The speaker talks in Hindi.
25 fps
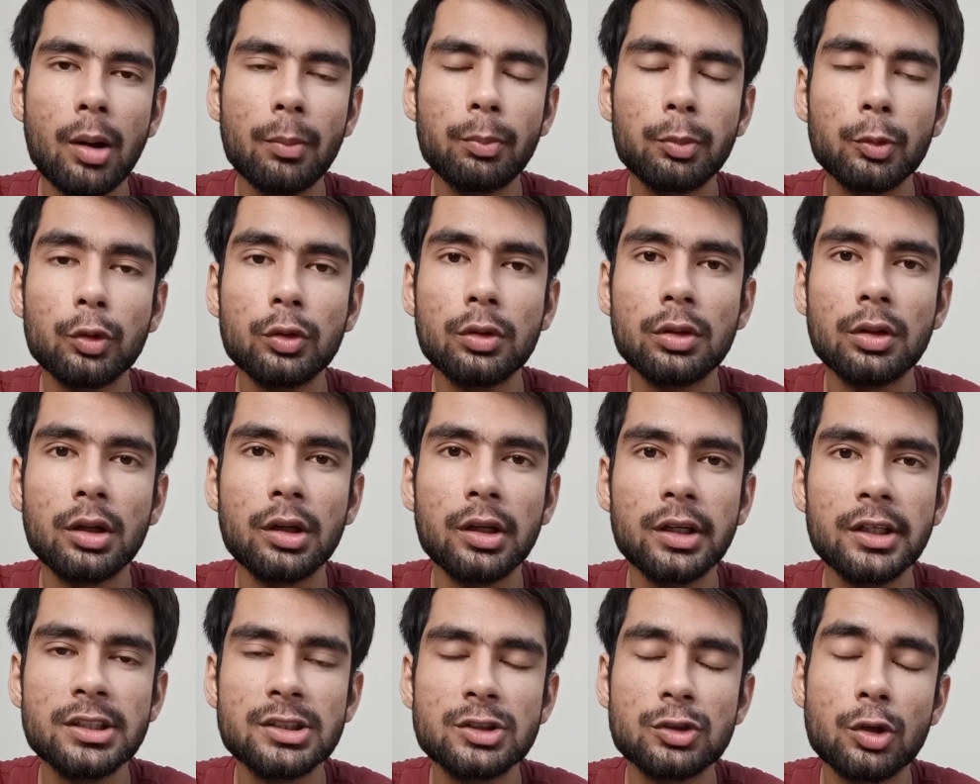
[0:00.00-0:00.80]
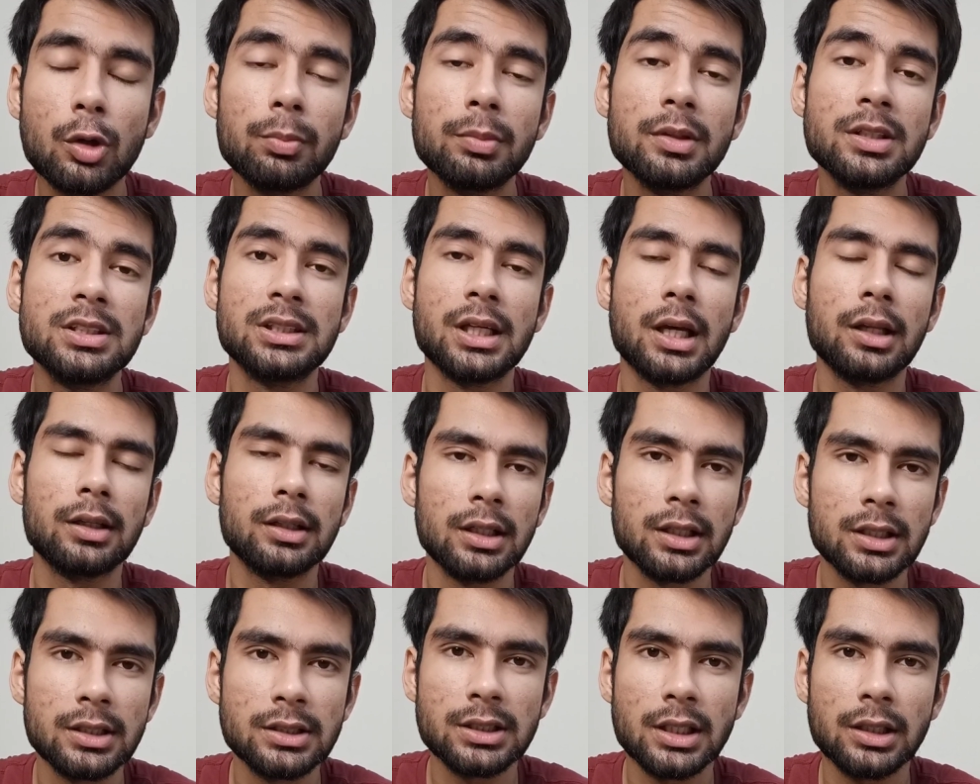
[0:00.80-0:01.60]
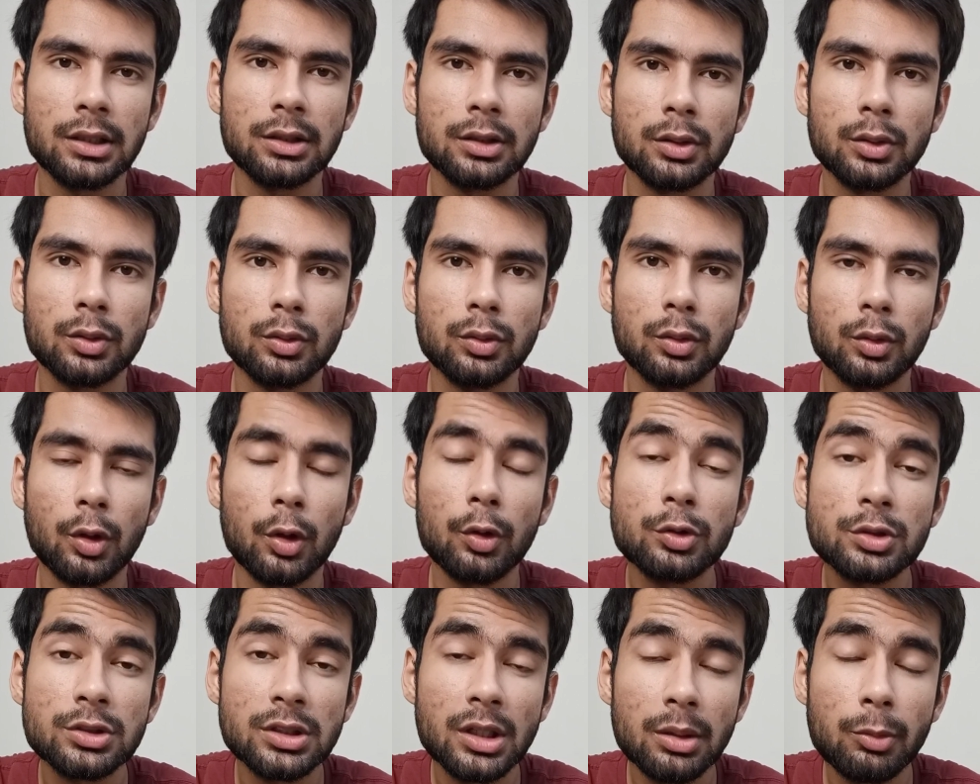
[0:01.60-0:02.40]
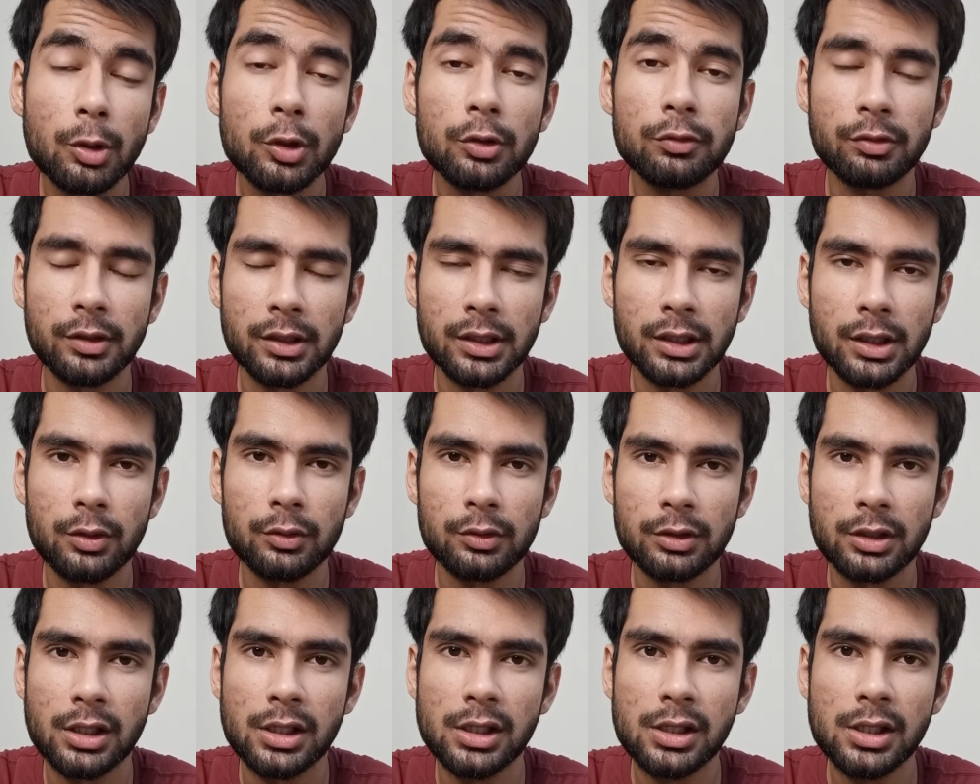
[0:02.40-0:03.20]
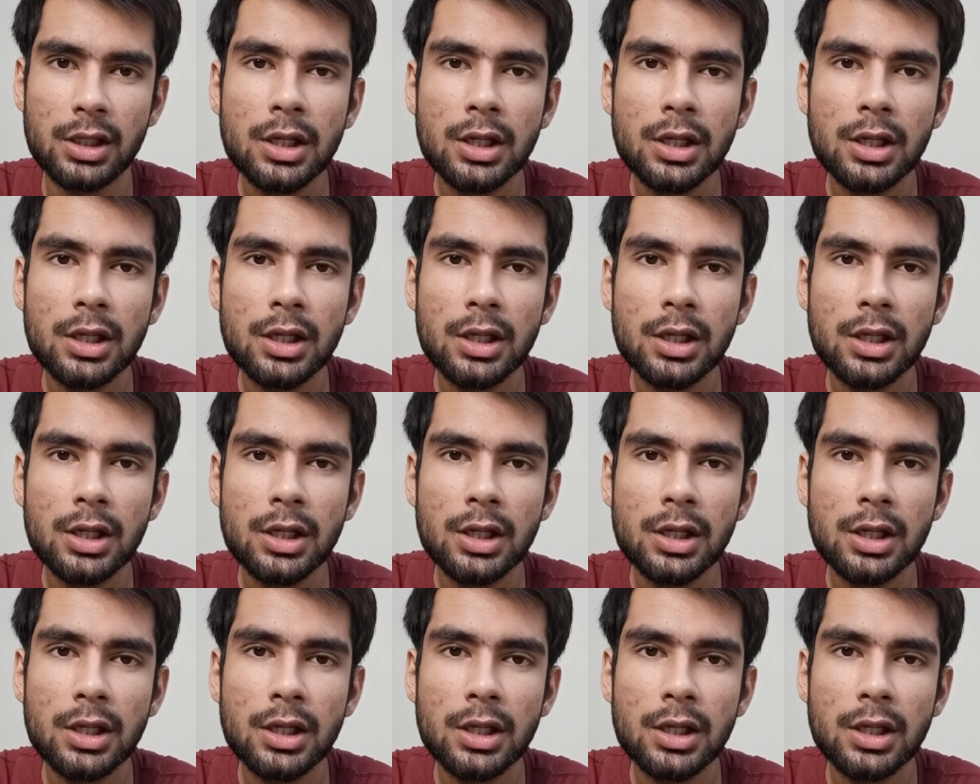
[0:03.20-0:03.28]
आप उन लर्निंग्स को अपने साथ लेके जाते हो और उसका बहुत फ़ायदा होता है